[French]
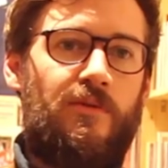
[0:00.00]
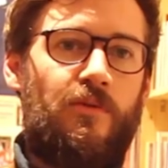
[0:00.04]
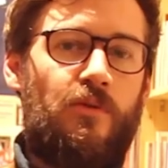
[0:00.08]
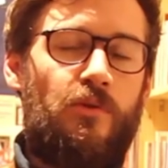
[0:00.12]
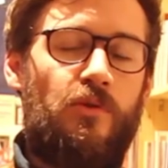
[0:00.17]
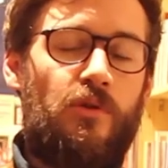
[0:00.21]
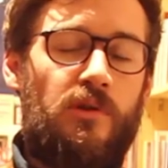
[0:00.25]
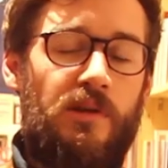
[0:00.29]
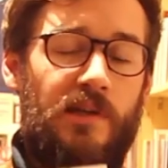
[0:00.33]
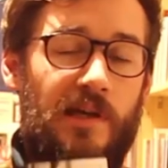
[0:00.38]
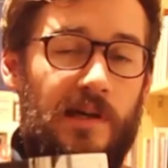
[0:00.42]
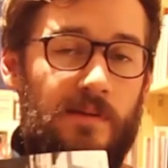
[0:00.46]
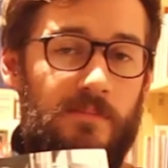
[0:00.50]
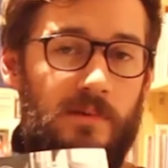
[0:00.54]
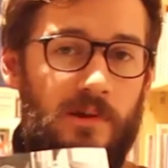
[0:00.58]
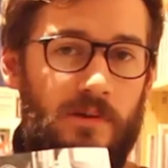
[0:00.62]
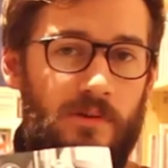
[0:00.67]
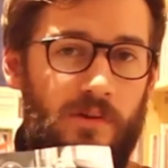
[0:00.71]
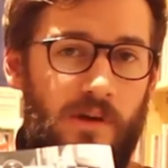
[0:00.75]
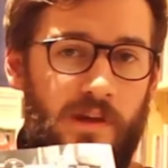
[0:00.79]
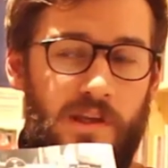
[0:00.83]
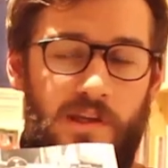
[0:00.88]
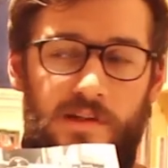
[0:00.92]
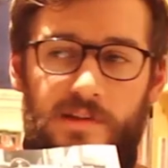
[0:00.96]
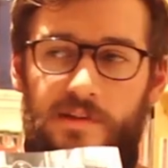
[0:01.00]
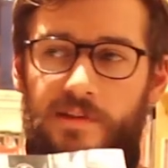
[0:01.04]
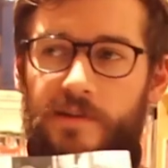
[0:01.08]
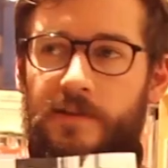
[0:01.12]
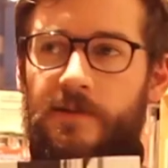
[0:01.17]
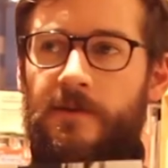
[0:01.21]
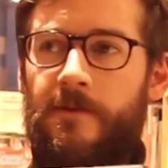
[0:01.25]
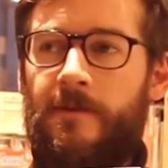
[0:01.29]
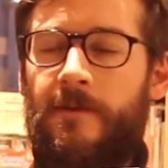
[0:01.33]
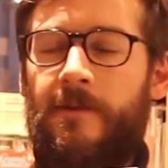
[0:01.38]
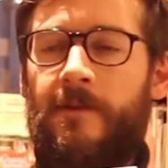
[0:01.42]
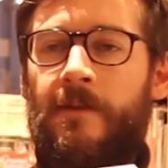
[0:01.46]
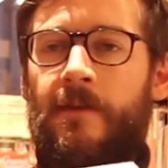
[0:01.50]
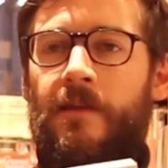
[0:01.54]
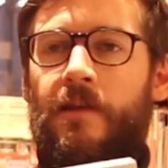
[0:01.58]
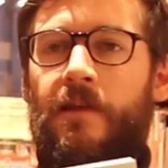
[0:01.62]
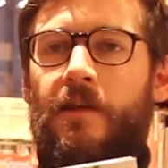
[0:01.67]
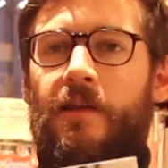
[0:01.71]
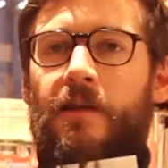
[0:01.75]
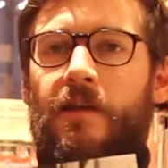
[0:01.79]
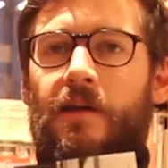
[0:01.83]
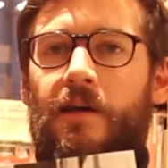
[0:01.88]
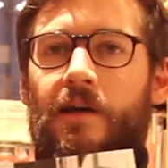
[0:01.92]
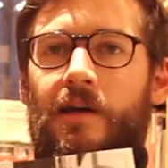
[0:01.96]
de notables en réalité,
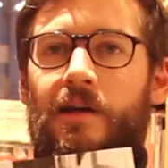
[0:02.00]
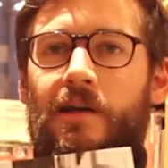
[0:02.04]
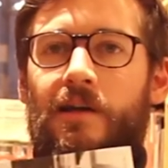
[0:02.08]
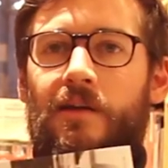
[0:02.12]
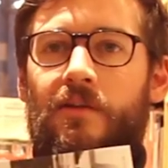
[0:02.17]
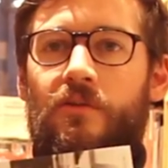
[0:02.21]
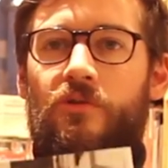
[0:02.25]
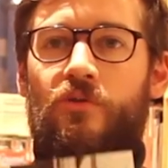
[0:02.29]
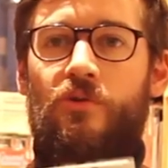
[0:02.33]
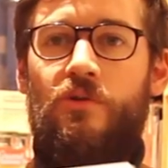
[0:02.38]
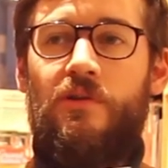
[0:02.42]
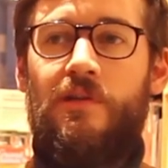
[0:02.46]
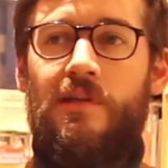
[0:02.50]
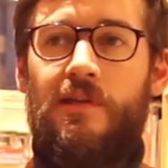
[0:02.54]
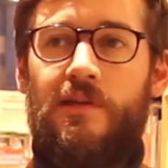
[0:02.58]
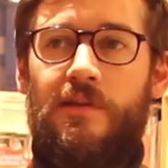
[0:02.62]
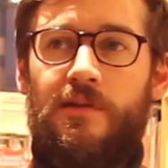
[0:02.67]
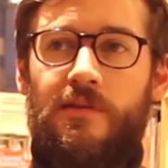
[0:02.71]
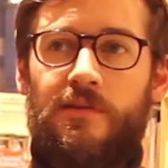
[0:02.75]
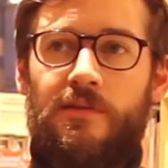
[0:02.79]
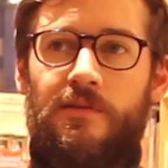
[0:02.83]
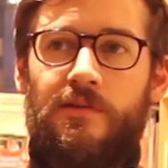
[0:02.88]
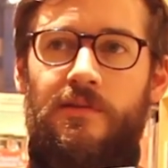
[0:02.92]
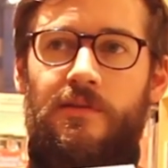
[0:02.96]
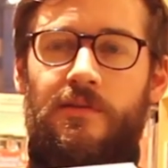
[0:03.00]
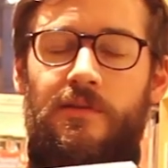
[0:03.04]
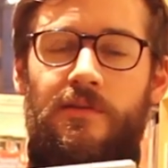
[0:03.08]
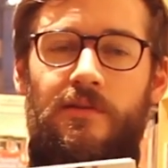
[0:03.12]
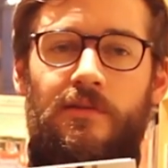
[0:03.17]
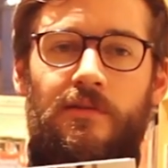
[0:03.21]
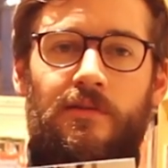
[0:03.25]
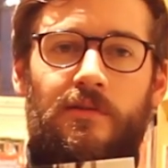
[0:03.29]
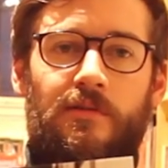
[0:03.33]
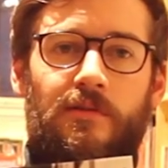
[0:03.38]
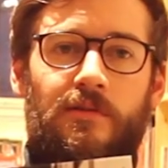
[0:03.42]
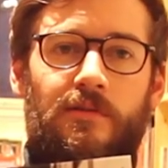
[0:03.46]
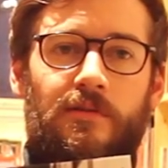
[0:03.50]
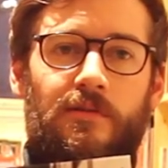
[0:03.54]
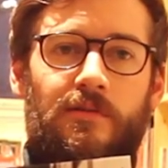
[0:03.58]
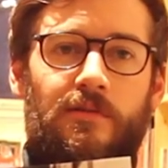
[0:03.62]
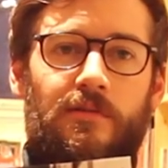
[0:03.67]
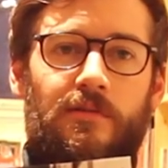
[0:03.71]
a donné euh,